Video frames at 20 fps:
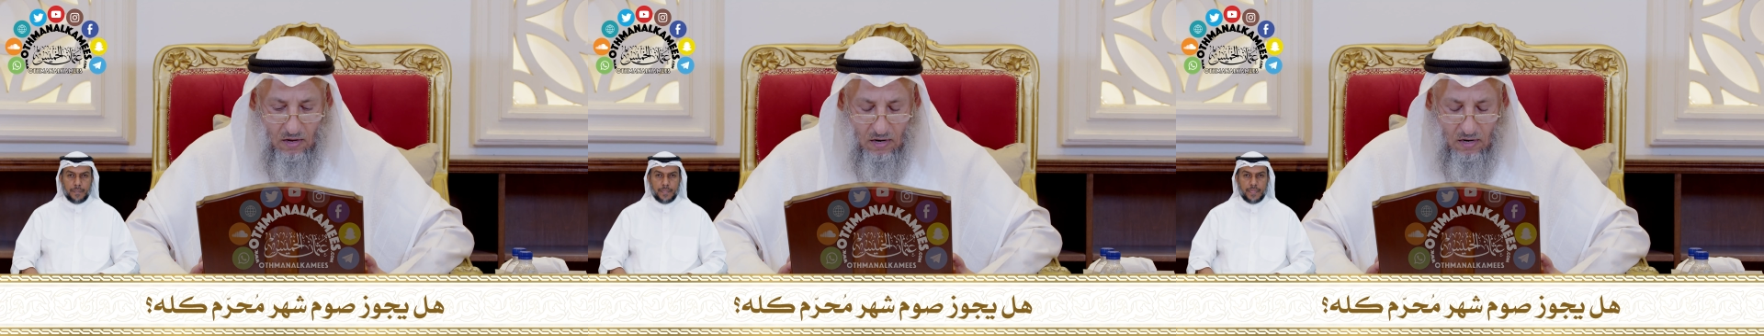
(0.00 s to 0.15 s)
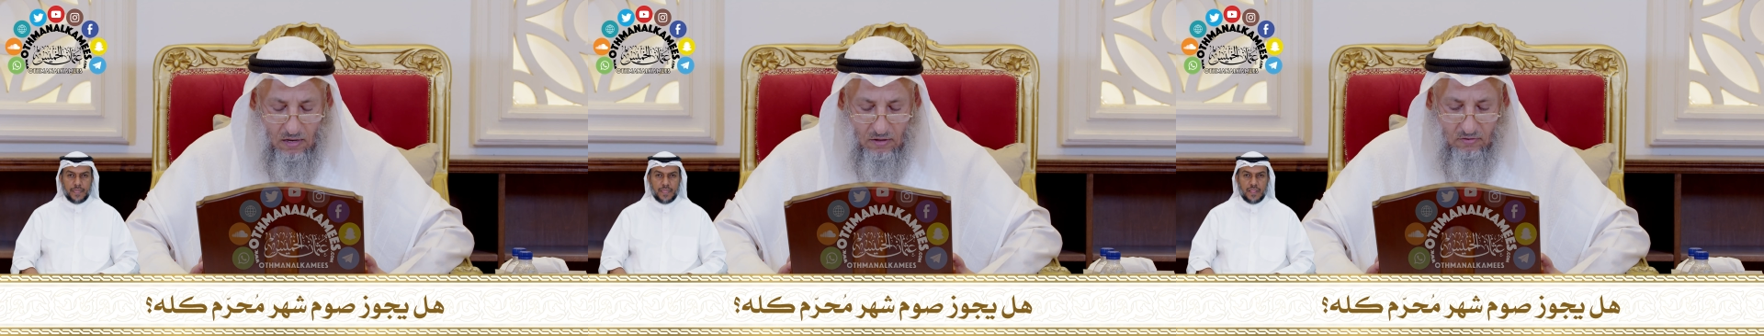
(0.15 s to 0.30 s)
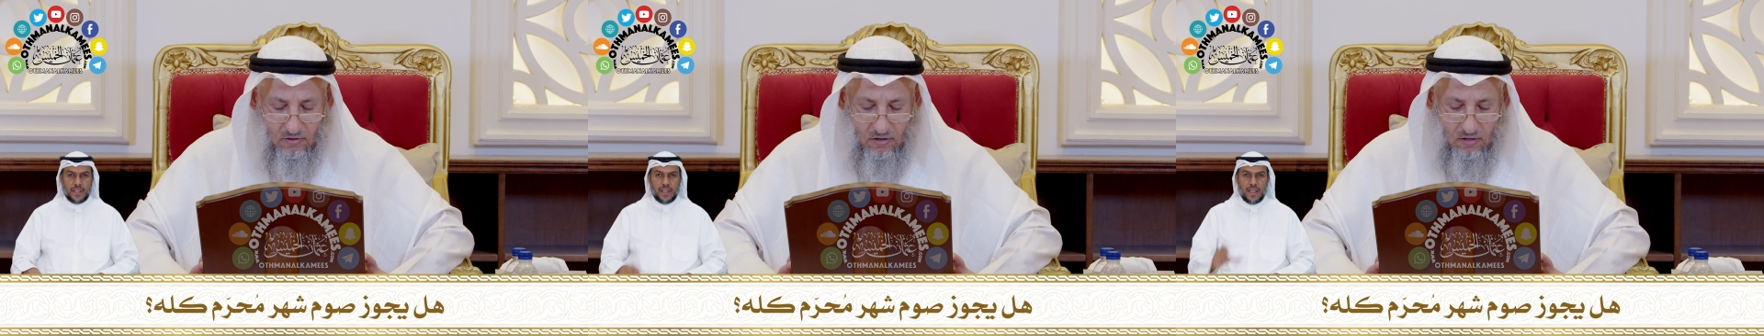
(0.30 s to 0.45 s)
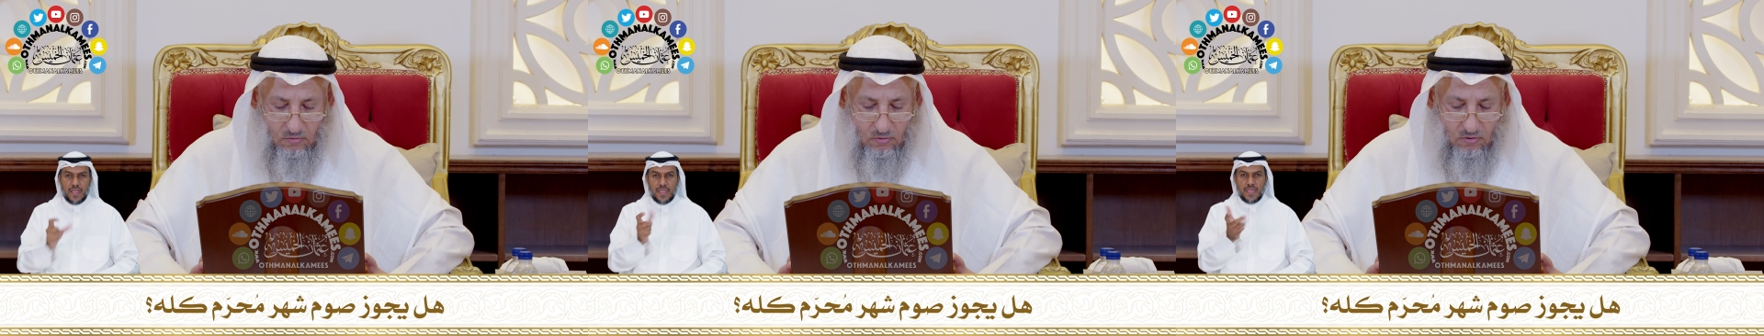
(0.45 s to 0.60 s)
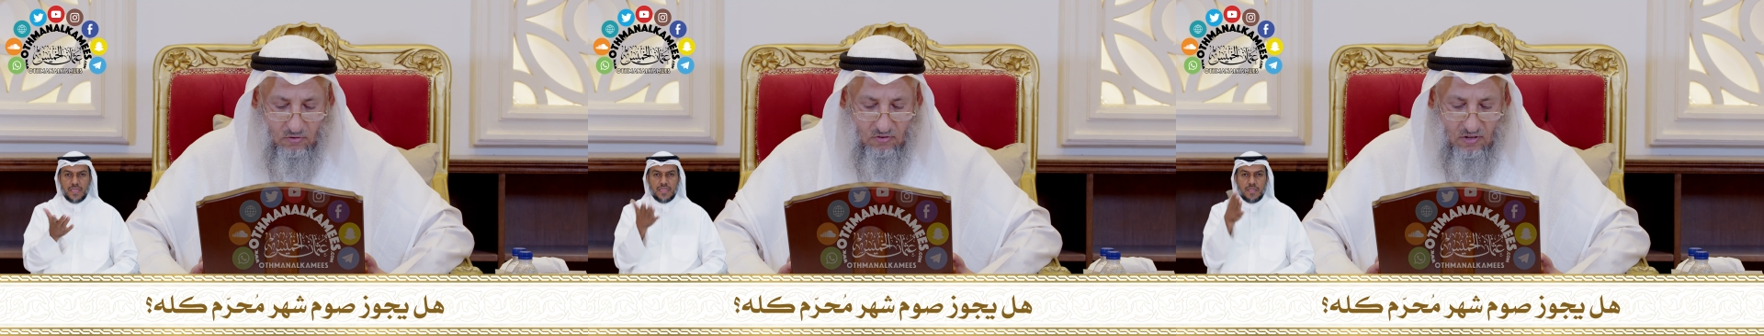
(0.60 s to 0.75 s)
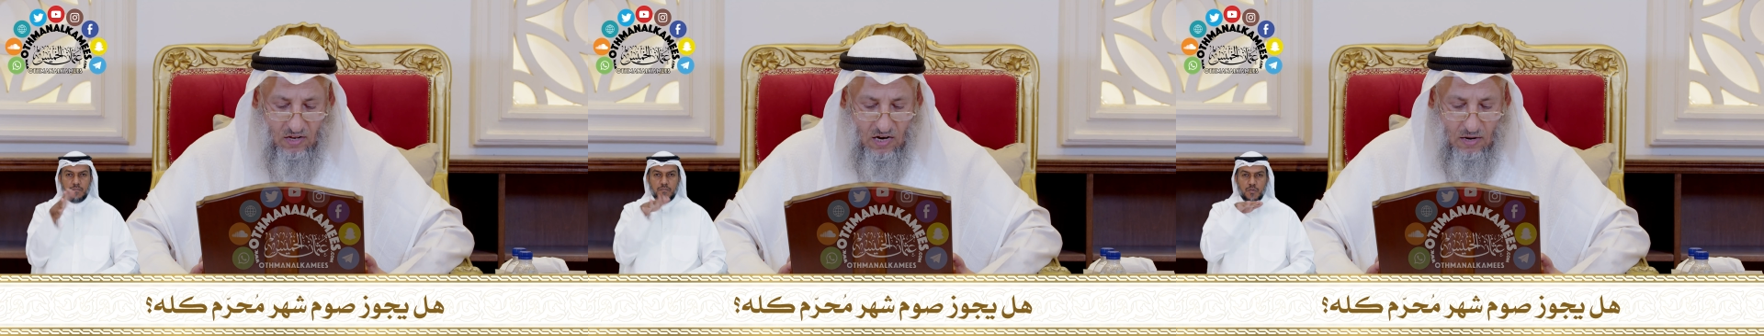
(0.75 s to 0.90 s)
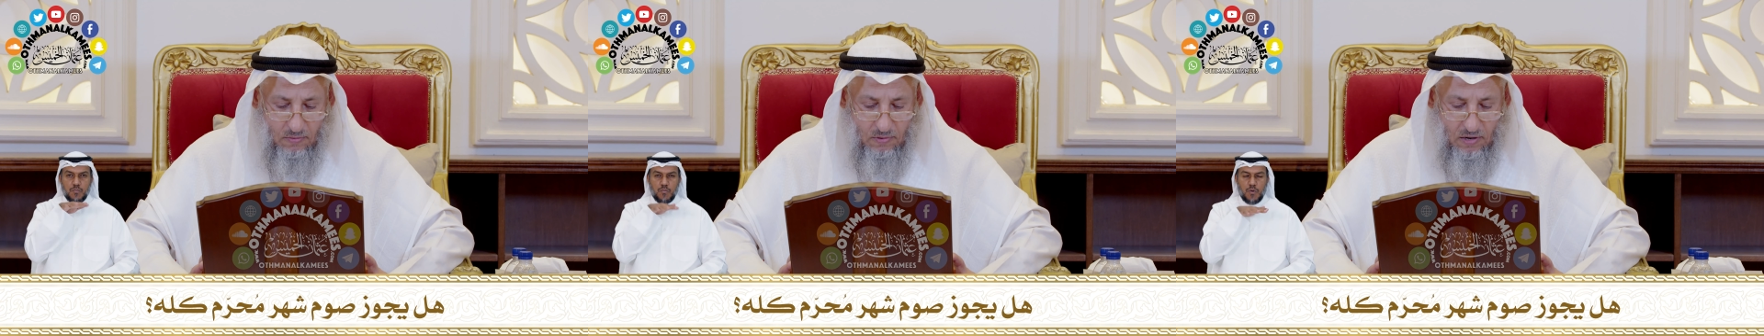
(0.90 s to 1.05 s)
عليه الصلاة
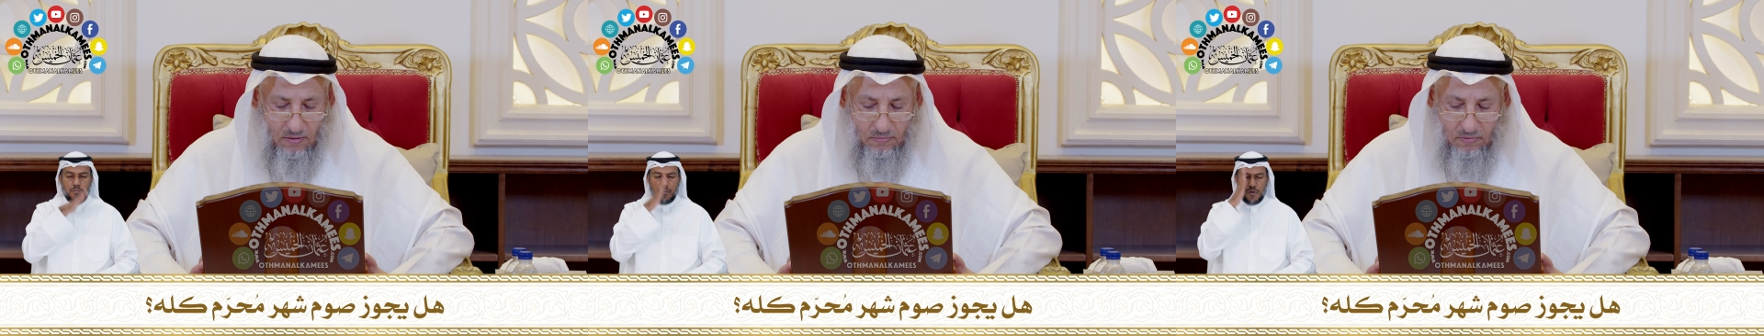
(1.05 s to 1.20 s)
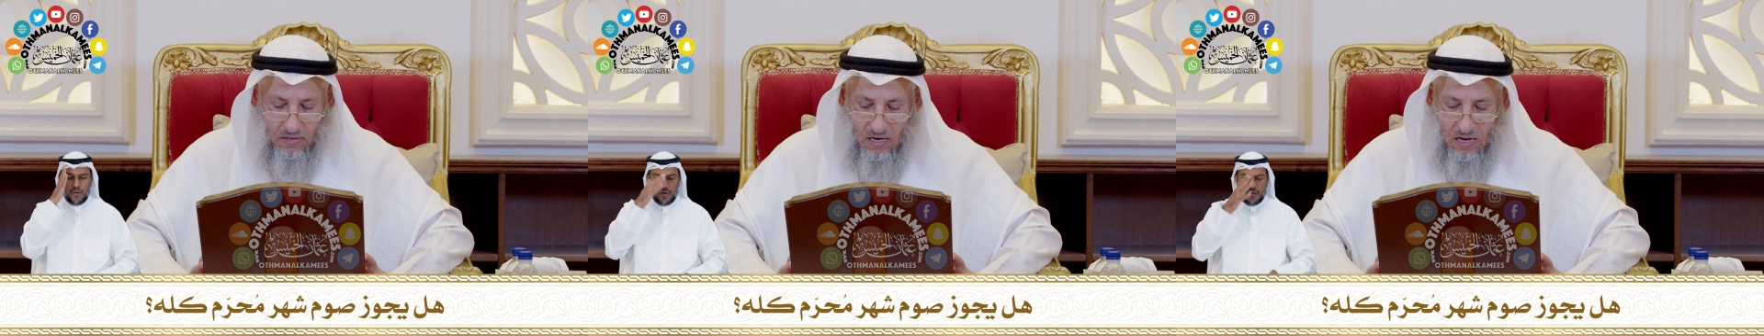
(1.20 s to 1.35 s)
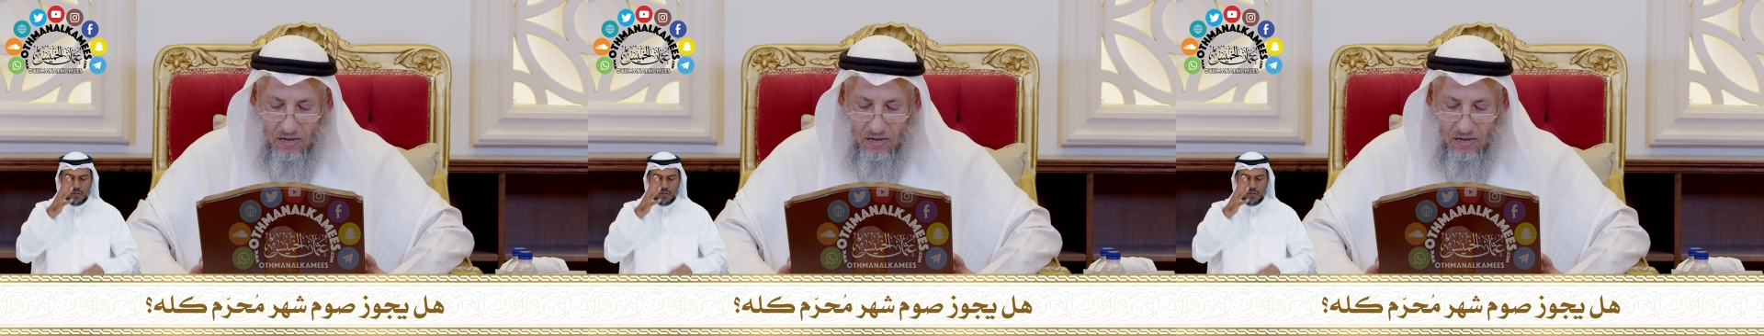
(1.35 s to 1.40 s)
والسلام لعبد